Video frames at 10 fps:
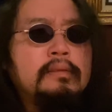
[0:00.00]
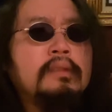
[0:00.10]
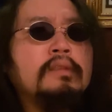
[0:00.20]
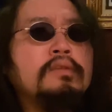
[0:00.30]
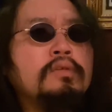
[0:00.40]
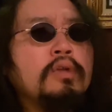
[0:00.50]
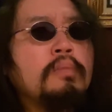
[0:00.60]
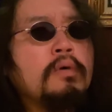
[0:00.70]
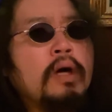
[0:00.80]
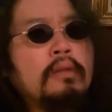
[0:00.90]
それより
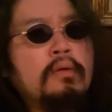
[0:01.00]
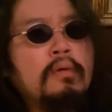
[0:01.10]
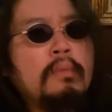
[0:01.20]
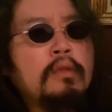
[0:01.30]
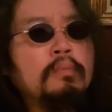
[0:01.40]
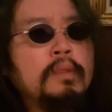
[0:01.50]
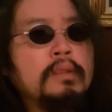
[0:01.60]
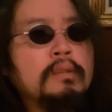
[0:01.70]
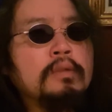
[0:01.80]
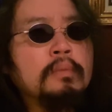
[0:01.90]
も飲み
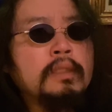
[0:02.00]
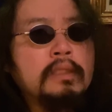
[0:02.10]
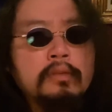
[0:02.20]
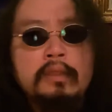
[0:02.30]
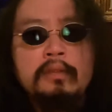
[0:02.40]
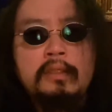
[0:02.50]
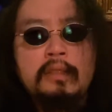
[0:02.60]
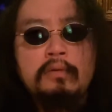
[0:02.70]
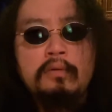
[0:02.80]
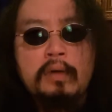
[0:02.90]
に来てくれる方
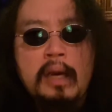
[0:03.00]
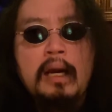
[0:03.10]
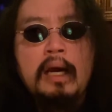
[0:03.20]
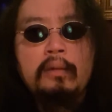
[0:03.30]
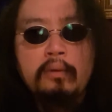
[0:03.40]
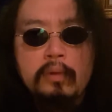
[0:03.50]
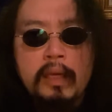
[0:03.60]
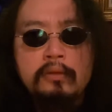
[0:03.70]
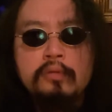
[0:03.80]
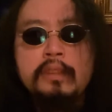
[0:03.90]
の方が
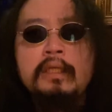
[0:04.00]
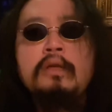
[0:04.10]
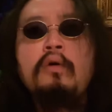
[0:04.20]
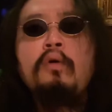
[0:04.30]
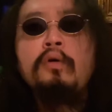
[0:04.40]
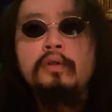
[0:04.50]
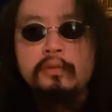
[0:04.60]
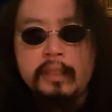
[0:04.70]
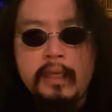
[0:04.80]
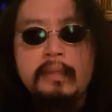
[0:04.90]
圧倒的に多いの
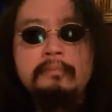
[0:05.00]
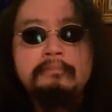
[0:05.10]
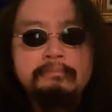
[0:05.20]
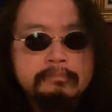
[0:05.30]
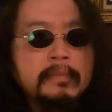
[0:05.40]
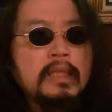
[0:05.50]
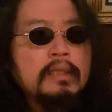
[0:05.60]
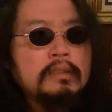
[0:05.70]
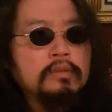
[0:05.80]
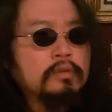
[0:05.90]
で、
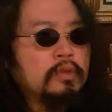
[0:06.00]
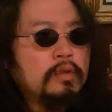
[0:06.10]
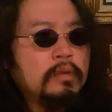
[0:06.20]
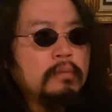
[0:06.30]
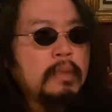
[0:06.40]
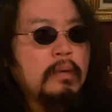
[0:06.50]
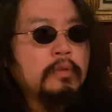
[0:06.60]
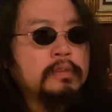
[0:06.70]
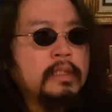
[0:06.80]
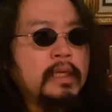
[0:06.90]
ちょっと
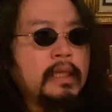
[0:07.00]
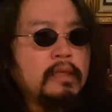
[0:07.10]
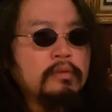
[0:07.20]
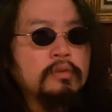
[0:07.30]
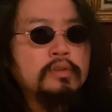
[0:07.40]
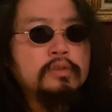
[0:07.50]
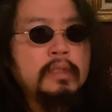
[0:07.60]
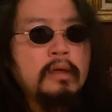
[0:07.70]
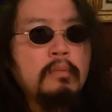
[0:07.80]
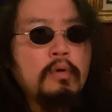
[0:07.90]
申し訳ないけど、その
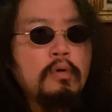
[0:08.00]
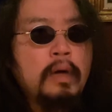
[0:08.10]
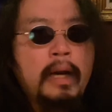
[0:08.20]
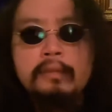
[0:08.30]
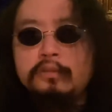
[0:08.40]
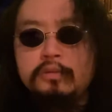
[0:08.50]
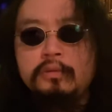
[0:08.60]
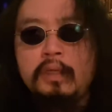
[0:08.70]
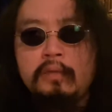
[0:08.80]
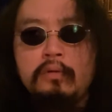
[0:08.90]
机をもう排除しよう
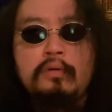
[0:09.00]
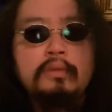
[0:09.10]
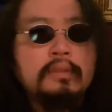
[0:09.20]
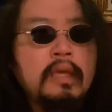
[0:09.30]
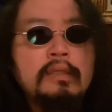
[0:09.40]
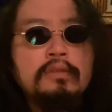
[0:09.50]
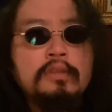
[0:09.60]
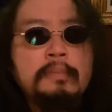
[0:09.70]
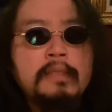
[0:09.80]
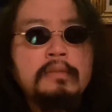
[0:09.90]
か、演奏
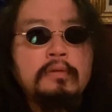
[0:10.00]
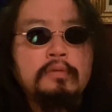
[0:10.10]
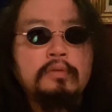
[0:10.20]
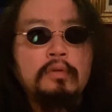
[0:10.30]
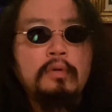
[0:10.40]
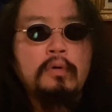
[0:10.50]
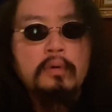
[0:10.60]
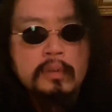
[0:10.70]
スペースをちょっと